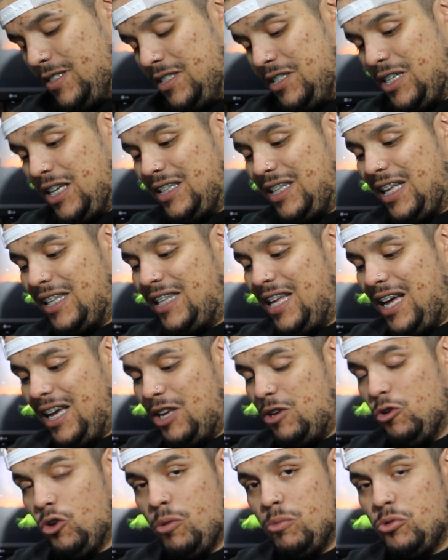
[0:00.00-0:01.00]
Já tá até
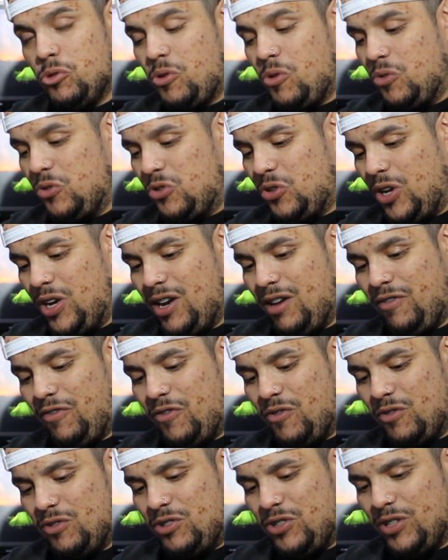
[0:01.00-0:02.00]
aqui o nome do console na
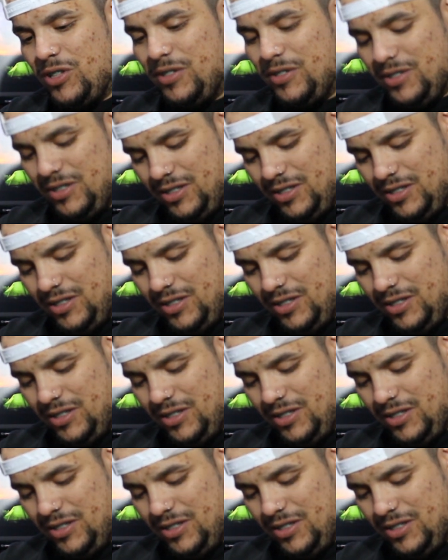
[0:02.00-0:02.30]
fonte, ó.